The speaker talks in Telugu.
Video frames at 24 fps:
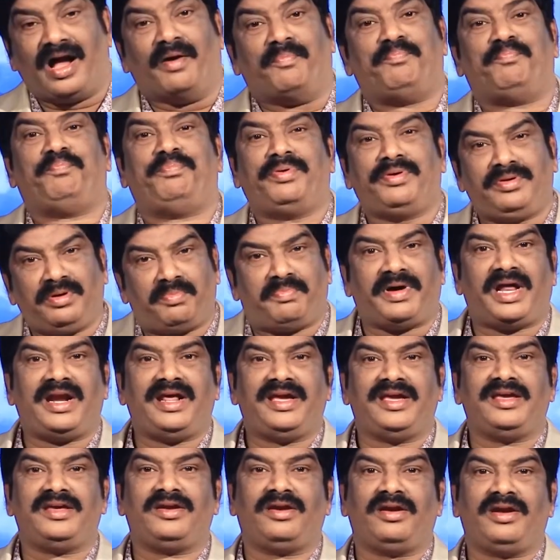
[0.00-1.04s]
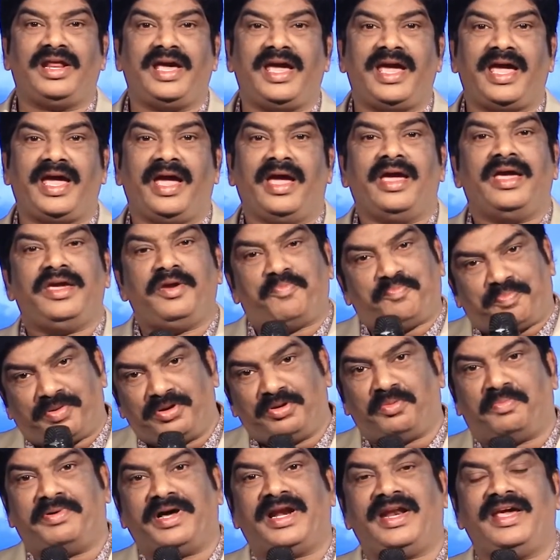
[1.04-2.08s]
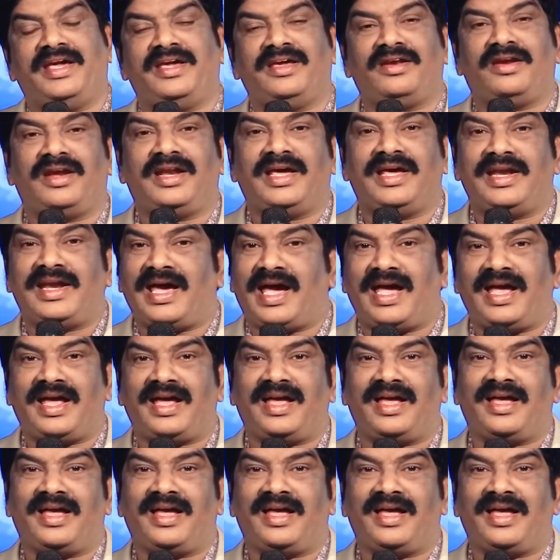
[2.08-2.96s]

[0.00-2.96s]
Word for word: అప్పుడు బలహీనులే ఇప్పుడు బలహీనలేనా